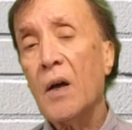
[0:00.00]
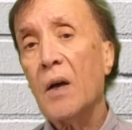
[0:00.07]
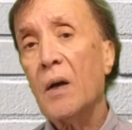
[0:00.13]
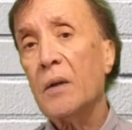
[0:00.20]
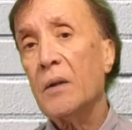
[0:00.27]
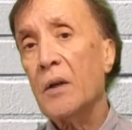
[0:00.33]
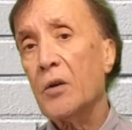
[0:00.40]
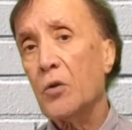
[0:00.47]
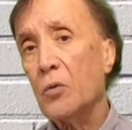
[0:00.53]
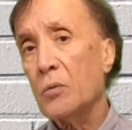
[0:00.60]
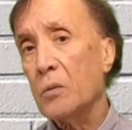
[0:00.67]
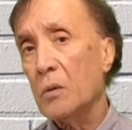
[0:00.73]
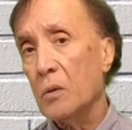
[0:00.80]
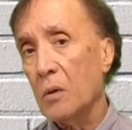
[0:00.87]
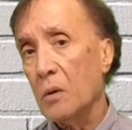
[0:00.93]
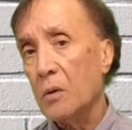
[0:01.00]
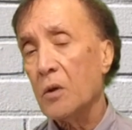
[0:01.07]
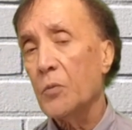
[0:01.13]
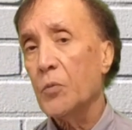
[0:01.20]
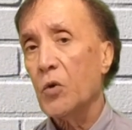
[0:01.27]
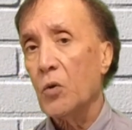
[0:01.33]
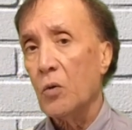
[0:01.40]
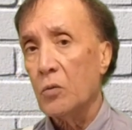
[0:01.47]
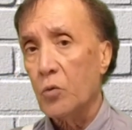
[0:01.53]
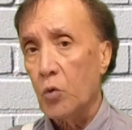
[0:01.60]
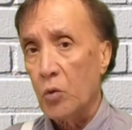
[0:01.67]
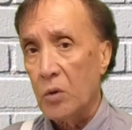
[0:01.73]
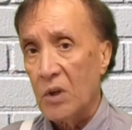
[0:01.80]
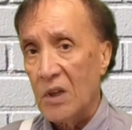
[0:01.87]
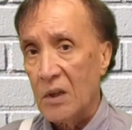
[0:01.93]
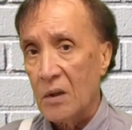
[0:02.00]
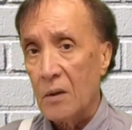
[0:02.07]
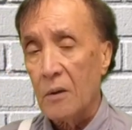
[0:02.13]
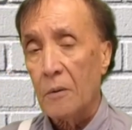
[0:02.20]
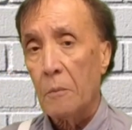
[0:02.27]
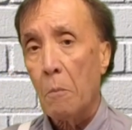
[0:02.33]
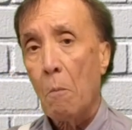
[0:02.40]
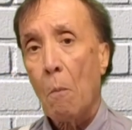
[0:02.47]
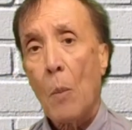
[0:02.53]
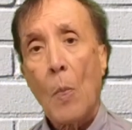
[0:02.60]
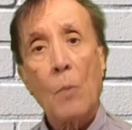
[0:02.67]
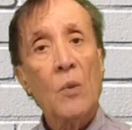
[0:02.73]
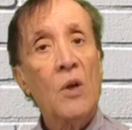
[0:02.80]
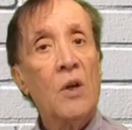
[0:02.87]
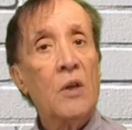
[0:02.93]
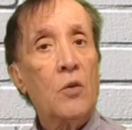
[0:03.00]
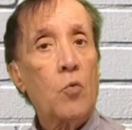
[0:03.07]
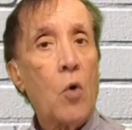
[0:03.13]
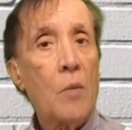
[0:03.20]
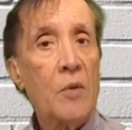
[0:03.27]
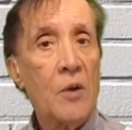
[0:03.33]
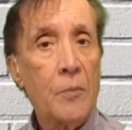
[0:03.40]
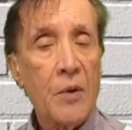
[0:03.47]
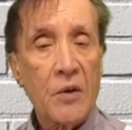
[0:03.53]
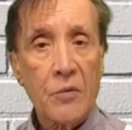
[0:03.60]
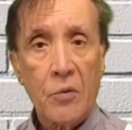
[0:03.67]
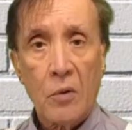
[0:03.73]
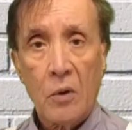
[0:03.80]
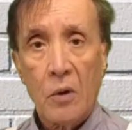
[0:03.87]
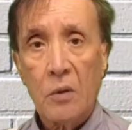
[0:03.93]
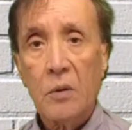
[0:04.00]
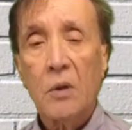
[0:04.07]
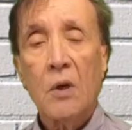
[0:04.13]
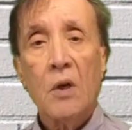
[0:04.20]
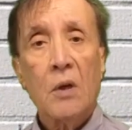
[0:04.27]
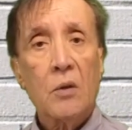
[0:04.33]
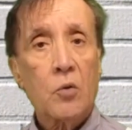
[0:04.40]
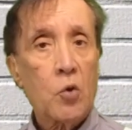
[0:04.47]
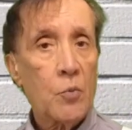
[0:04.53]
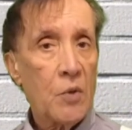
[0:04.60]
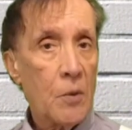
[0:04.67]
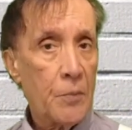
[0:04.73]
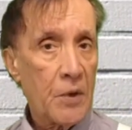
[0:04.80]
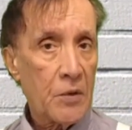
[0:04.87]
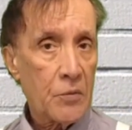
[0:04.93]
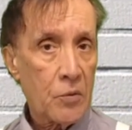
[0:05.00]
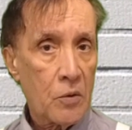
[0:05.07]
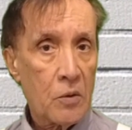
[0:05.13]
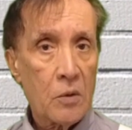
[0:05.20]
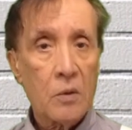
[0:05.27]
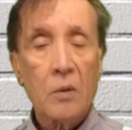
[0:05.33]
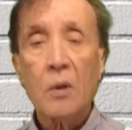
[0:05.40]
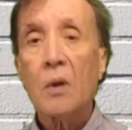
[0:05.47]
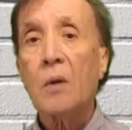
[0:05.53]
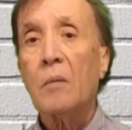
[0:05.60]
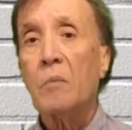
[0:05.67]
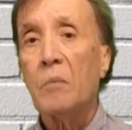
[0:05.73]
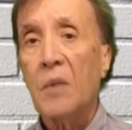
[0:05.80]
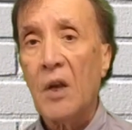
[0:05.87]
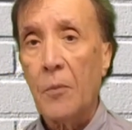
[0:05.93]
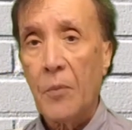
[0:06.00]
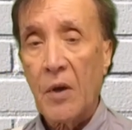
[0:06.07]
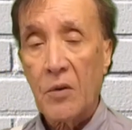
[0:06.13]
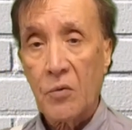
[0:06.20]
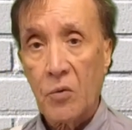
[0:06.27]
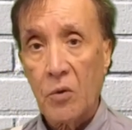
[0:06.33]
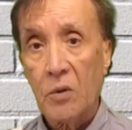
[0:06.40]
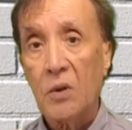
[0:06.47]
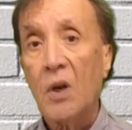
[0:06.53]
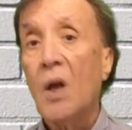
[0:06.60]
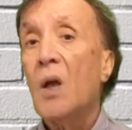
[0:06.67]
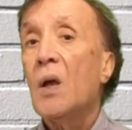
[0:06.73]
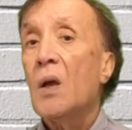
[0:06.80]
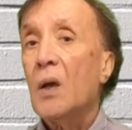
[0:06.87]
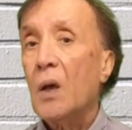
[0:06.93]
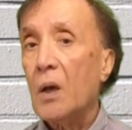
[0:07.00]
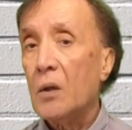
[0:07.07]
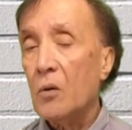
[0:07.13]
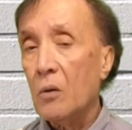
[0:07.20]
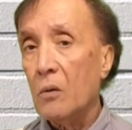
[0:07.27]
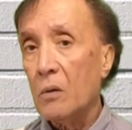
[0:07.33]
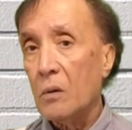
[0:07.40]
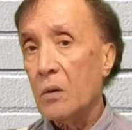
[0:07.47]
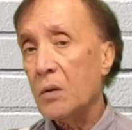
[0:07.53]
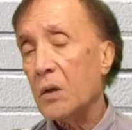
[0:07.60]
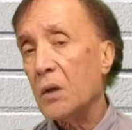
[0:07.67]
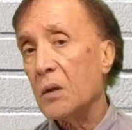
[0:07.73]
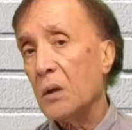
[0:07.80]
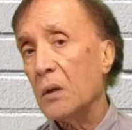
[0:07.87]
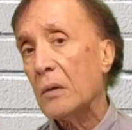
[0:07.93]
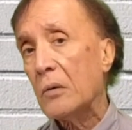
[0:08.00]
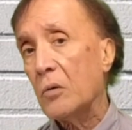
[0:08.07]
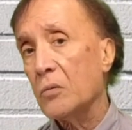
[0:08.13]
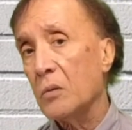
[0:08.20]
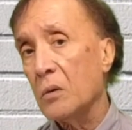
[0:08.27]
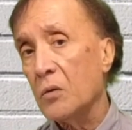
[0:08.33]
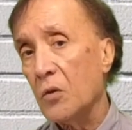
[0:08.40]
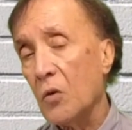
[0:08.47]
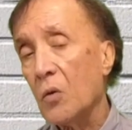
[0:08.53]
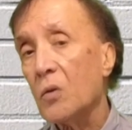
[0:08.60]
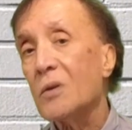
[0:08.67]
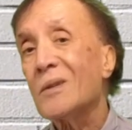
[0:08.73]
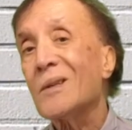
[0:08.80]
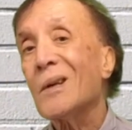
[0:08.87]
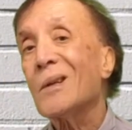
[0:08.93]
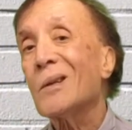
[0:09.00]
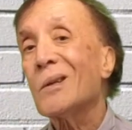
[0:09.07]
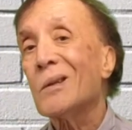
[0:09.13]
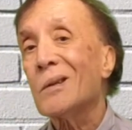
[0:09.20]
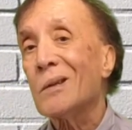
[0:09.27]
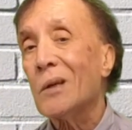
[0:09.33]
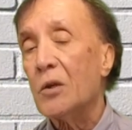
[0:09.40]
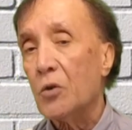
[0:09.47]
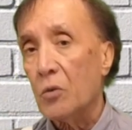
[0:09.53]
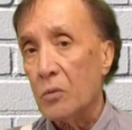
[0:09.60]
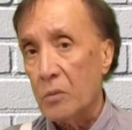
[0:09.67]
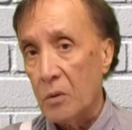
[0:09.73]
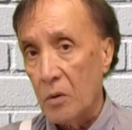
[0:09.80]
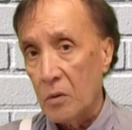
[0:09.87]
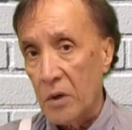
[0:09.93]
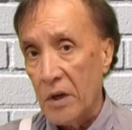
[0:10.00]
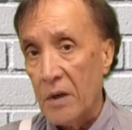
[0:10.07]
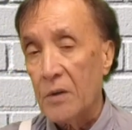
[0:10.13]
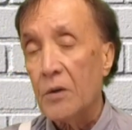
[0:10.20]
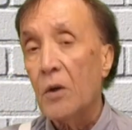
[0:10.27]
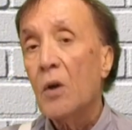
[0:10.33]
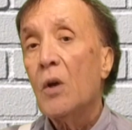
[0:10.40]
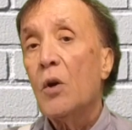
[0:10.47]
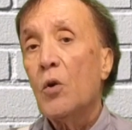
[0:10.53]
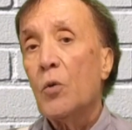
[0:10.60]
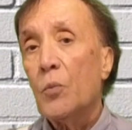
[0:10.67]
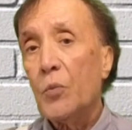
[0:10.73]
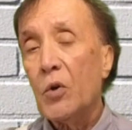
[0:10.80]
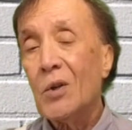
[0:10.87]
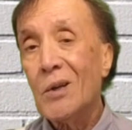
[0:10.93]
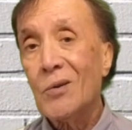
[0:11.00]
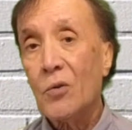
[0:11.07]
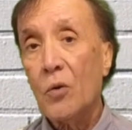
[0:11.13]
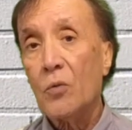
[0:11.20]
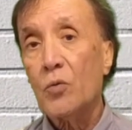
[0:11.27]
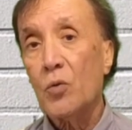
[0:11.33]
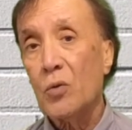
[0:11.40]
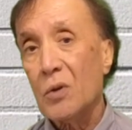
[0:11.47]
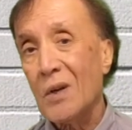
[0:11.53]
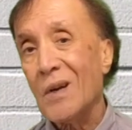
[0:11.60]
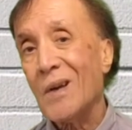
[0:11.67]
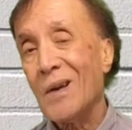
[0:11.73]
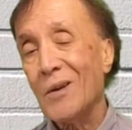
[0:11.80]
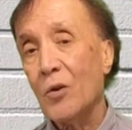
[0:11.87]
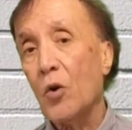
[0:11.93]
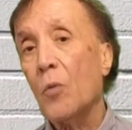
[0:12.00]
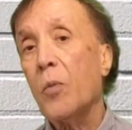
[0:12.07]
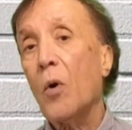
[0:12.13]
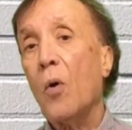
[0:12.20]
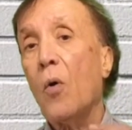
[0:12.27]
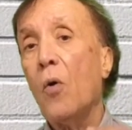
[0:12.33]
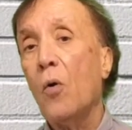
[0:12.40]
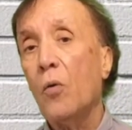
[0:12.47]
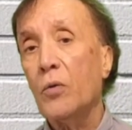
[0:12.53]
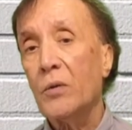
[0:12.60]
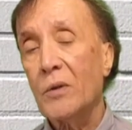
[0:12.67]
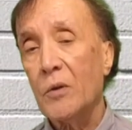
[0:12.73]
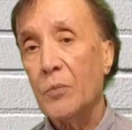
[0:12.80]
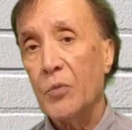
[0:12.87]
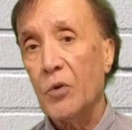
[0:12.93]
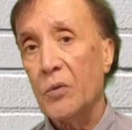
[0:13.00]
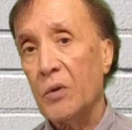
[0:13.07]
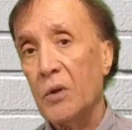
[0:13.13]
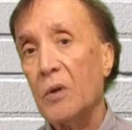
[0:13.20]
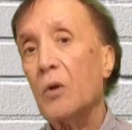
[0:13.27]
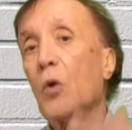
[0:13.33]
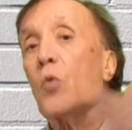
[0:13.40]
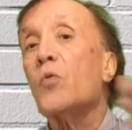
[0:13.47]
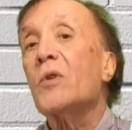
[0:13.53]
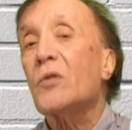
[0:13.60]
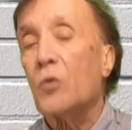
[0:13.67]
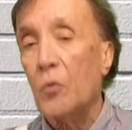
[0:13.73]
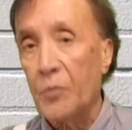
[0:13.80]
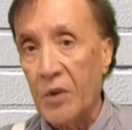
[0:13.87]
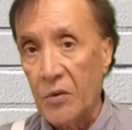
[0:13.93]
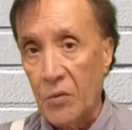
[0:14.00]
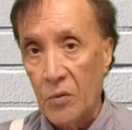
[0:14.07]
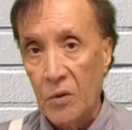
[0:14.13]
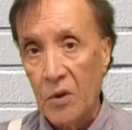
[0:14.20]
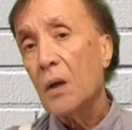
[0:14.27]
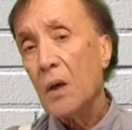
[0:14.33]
un échantillon qui peut contenir 3000 personnes, 2000 personnes, 1000 personnes, et dans certaines conditions, cet échantillonnage peut descendre jusqu'à un nombre aussi petit que 800 personnes.